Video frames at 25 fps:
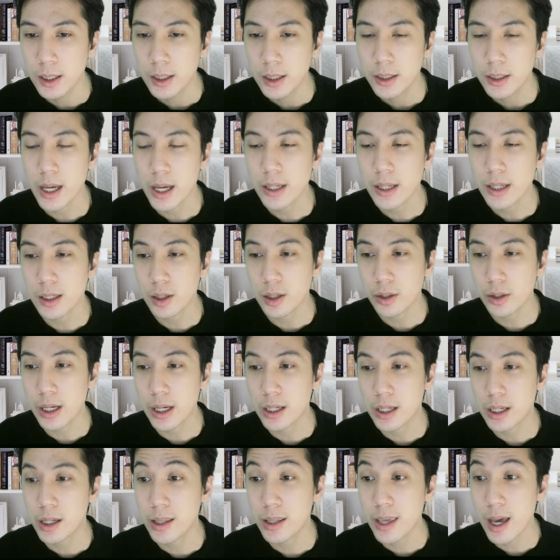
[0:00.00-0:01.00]
thì anh chị có thể
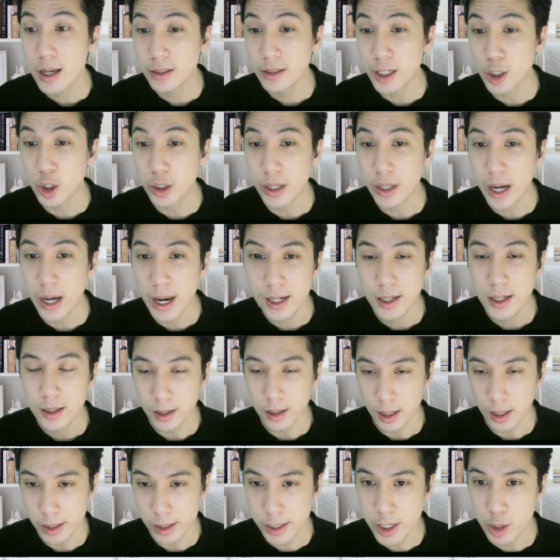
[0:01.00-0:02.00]
cân nhắc giai đoạn này.
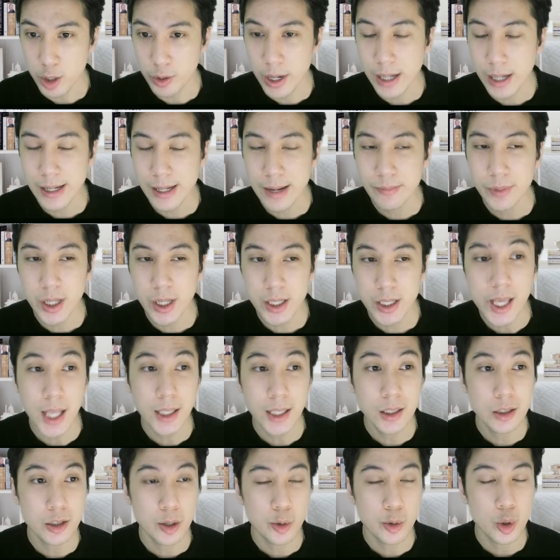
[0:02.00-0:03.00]
Đấy, chiều nay thì em sẽ
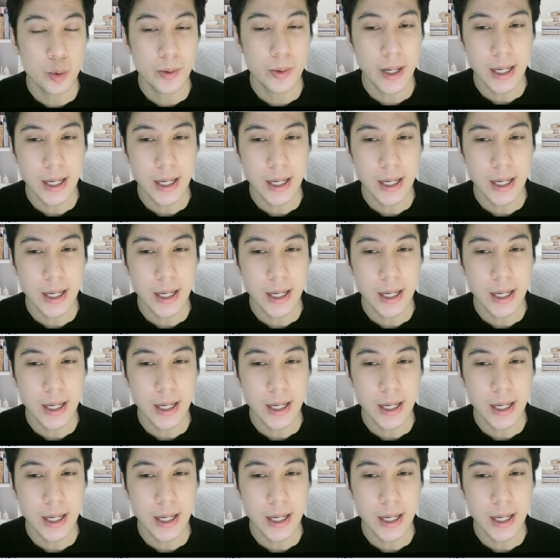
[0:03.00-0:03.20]
nhắn vào trong room khách